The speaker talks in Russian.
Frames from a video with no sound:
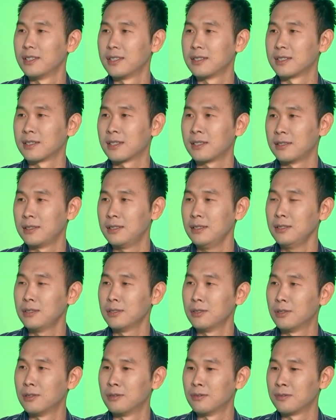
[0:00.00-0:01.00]
заходить,
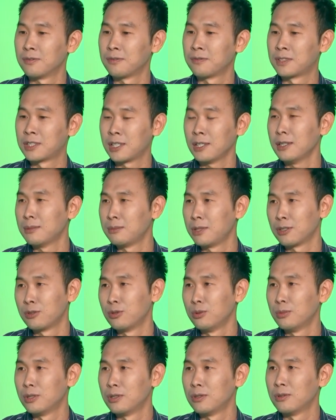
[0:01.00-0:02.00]
но в целом, я
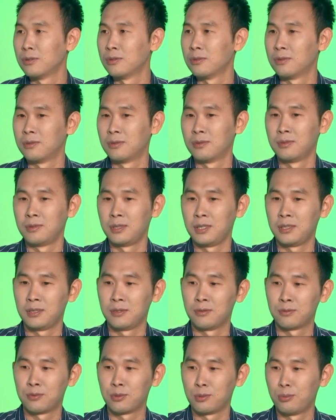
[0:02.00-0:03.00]
думаю,
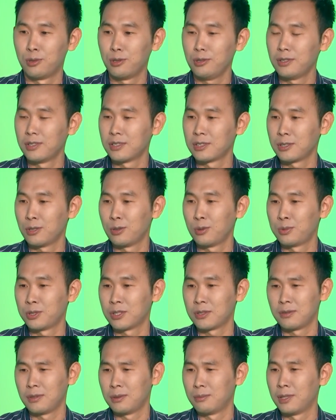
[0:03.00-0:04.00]
и футбольное
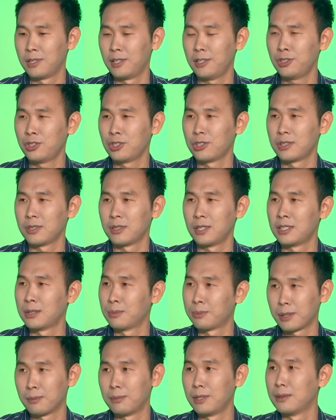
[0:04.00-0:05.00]
сообщество, и болельщики эти
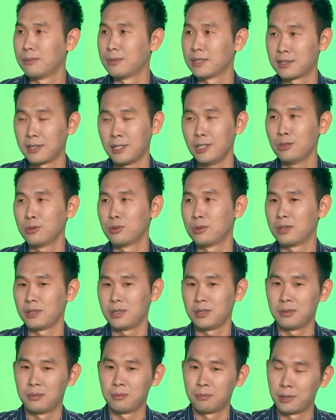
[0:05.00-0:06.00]
проблемы знают
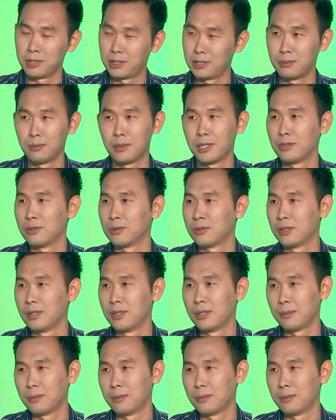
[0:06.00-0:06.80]
и поднимают